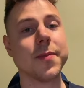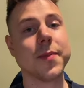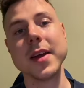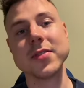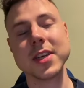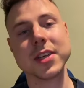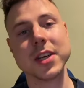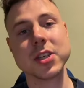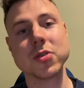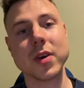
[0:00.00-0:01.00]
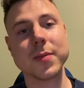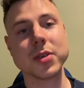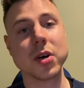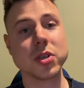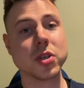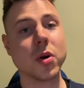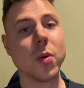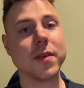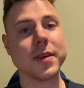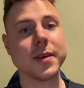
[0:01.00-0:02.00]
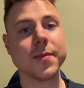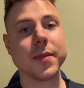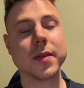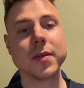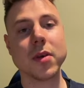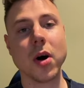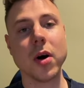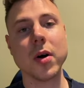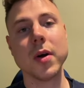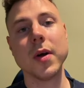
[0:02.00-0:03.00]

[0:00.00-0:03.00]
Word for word: Pierwsza rzecz, która przychodzi do głowy, to